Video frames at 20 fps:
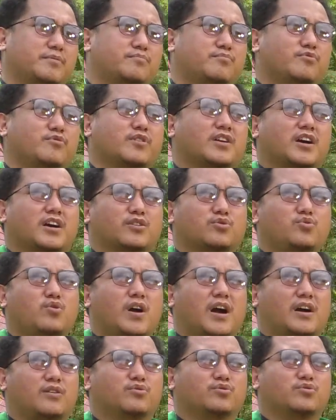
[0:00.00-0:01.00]
membuka
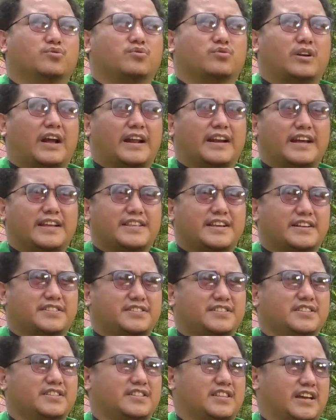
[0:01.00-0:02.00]
ruang untuk adanya
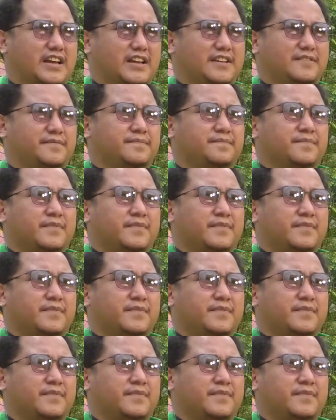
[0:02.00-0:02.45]
cinta.